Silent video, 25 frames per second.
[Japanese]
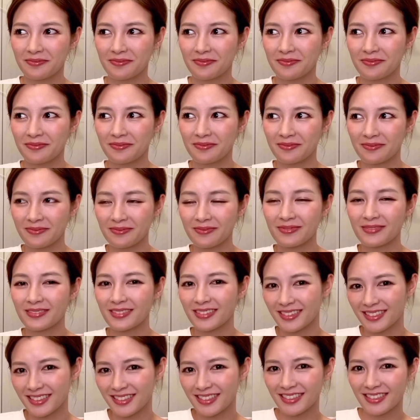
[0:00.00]
うん
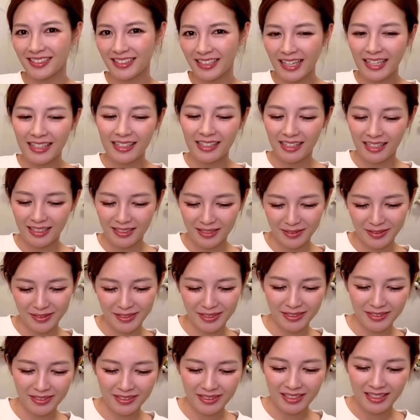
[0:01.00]
ね、だからそう
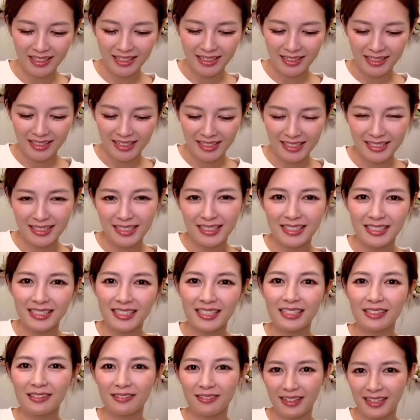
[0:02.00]
いう優しい
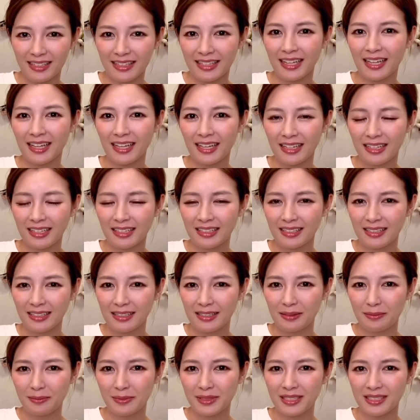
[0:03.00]
人がね、
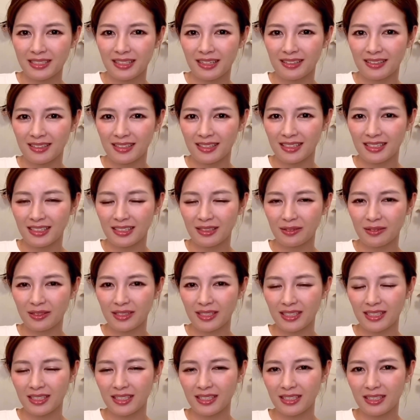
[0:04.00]
身近に一
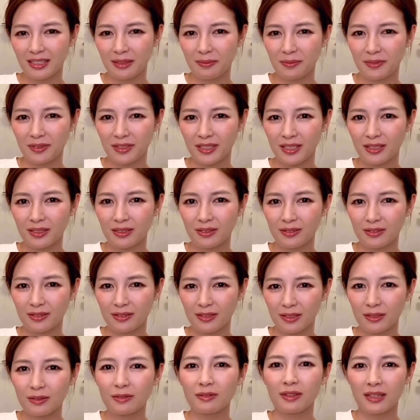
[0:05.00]
人でもいるってい
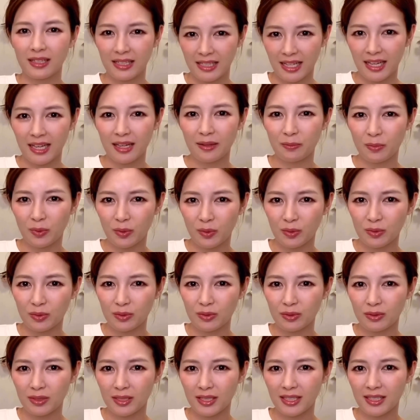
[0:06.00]
うのはね、もう本当
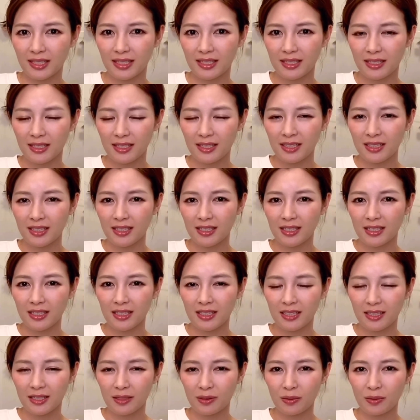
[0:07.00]
に
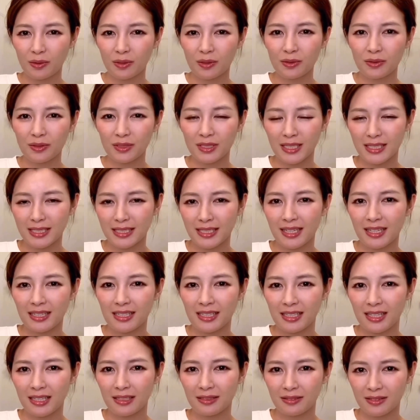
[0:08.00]
心の支えに
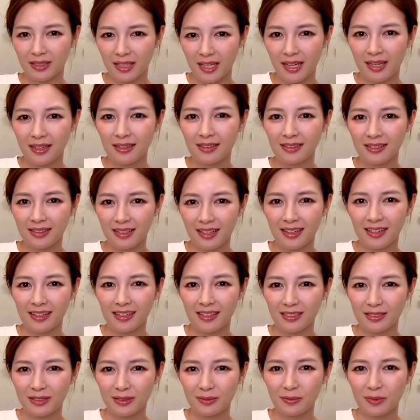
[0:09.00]
なるなってい
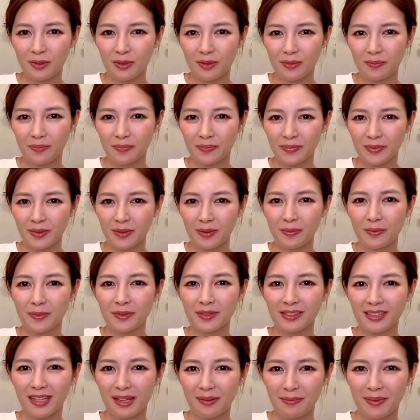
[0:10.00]
つも思っ
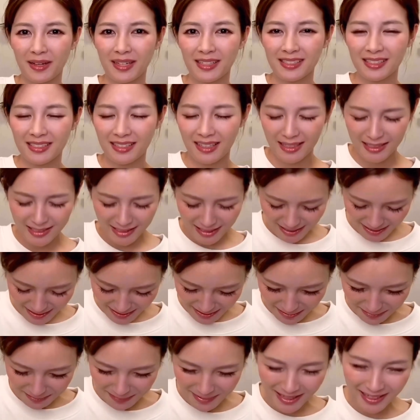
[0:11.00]
てます。感謝して
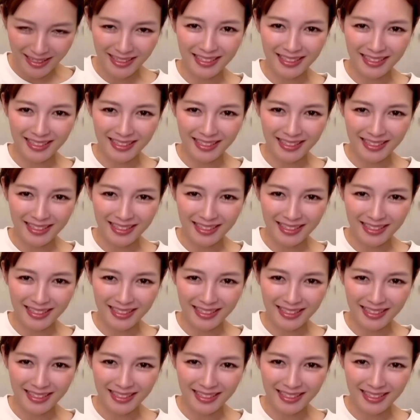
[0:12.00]
ますあ